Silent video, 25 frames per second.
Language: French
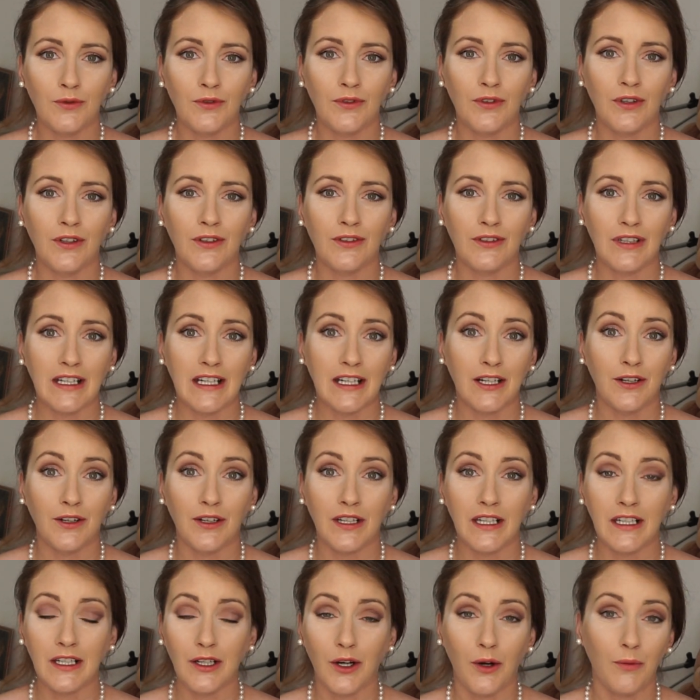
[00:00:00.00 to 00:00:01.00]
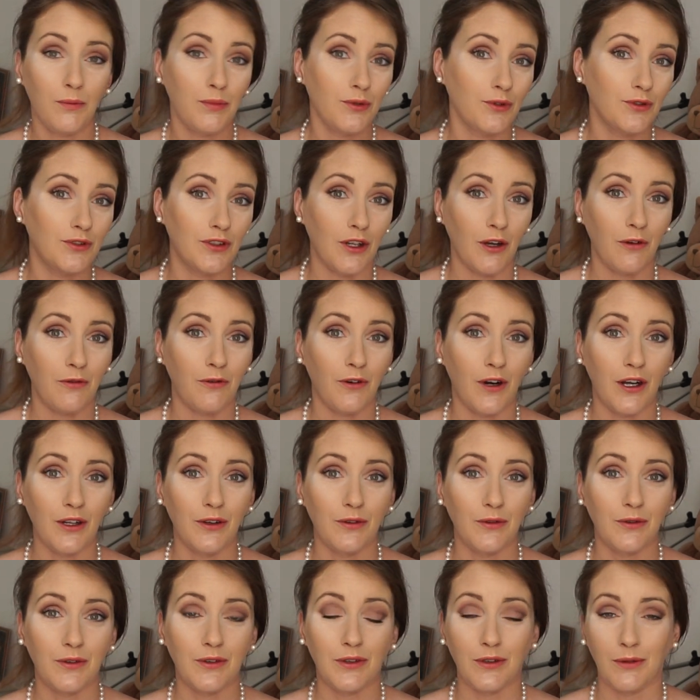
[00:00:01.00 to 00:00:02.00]
les colis en plusieurs fois.
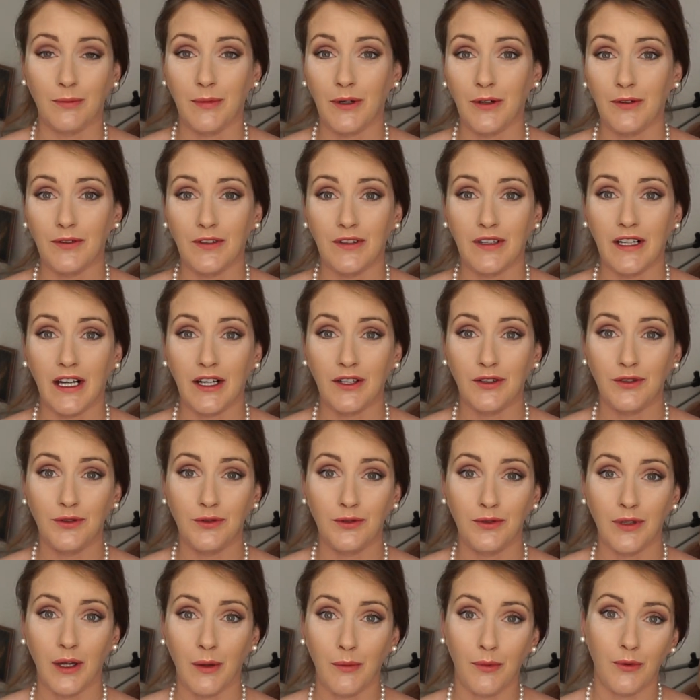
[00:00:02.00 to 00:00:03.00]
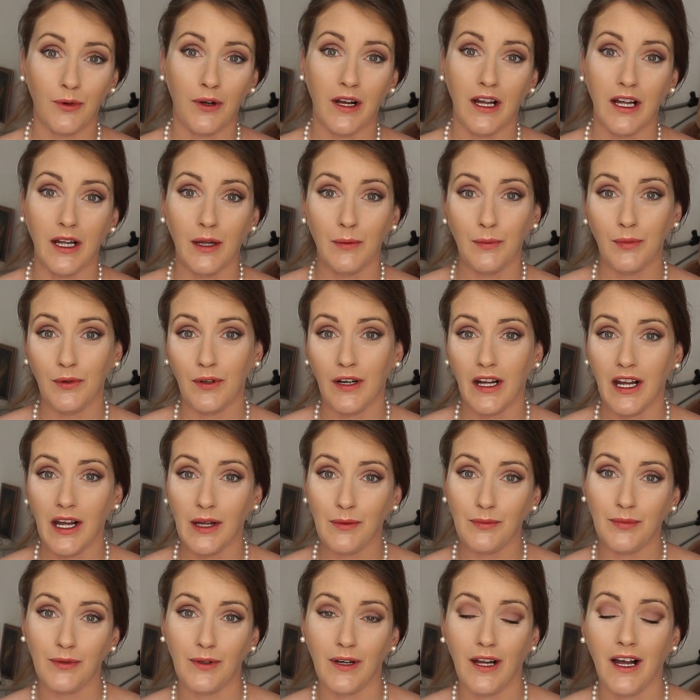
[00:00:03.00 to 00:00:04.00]
Donc euh, bah, on en a reçu un peu là, un peu là,
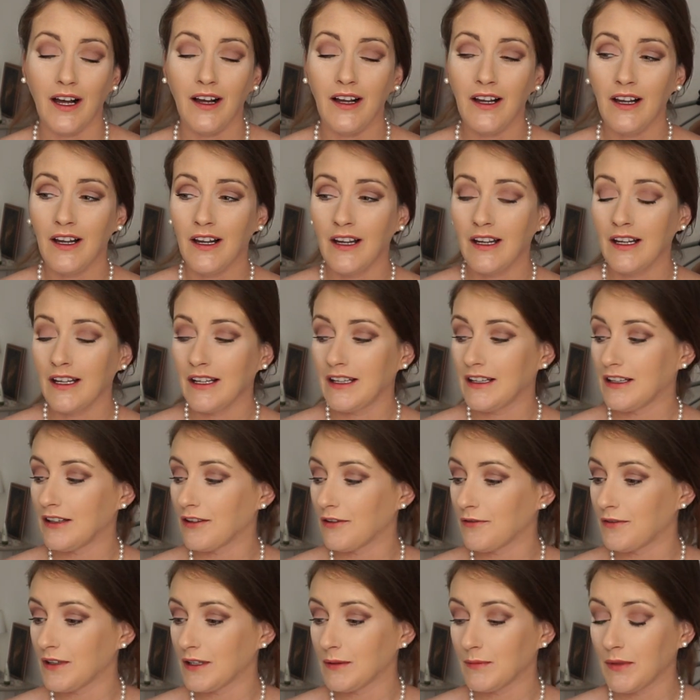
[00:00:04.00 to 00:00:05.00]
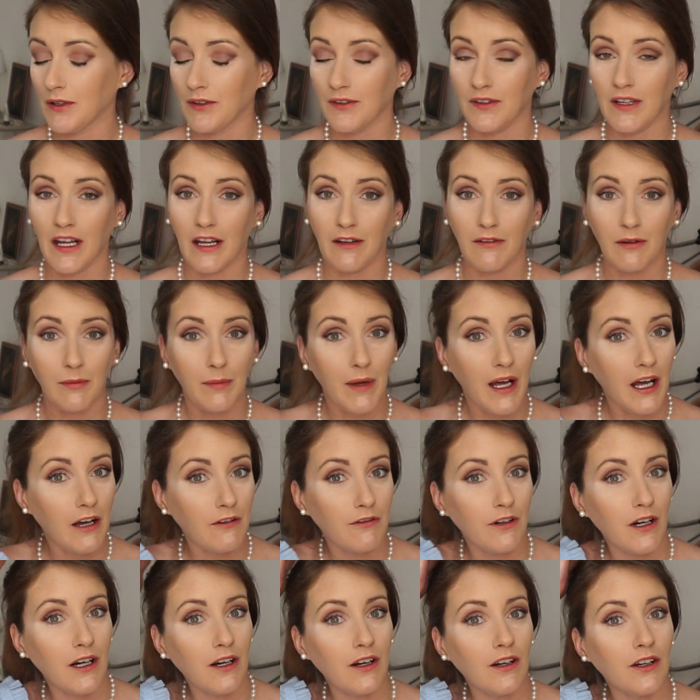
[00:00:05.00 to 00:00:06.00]
un peu là. Et en fait bah, on n'arrivait pas à
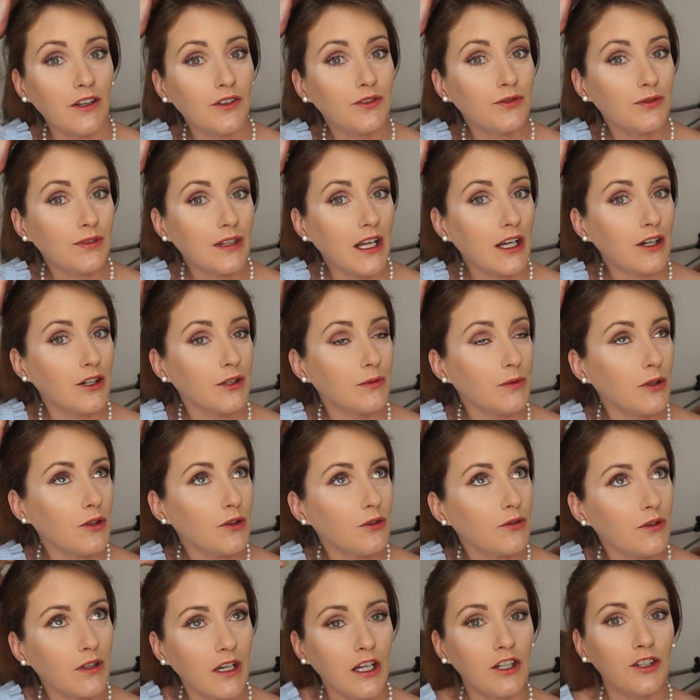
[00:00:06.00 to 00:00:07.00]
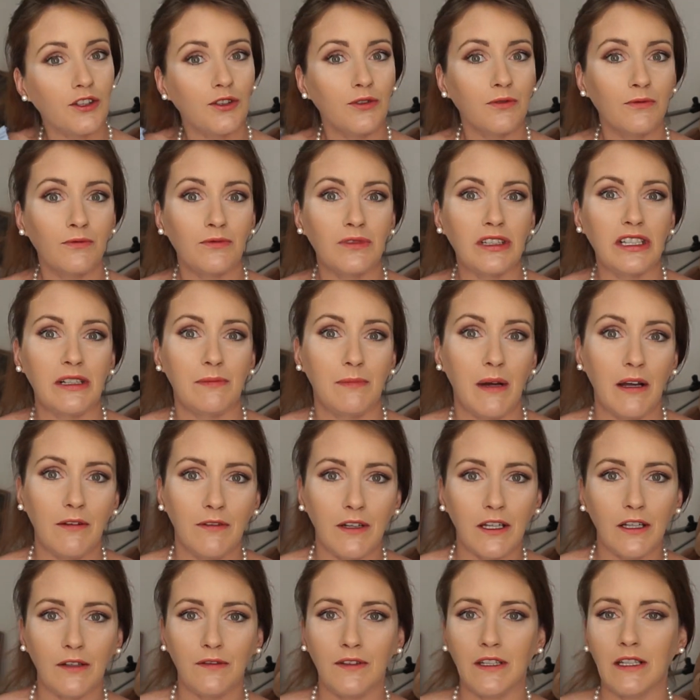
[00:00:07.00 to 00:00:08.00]
avoir toute la commande. Donc là je j'ai pas
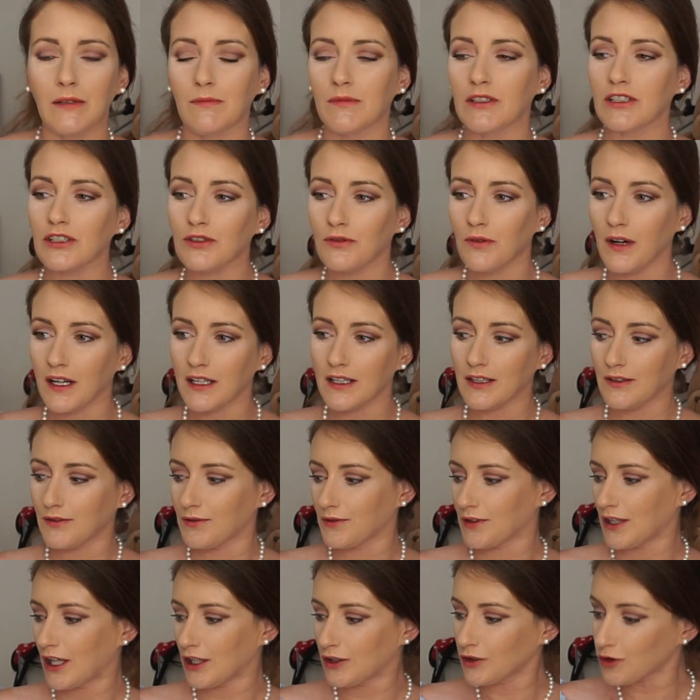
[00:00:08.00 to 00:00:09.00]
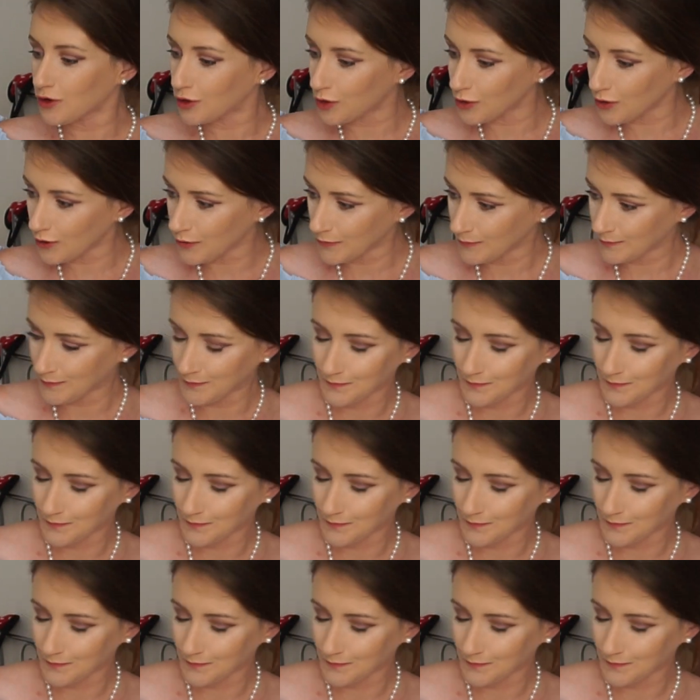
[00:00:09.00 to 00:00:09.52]
vérifié, mais je crois qu'on a tout.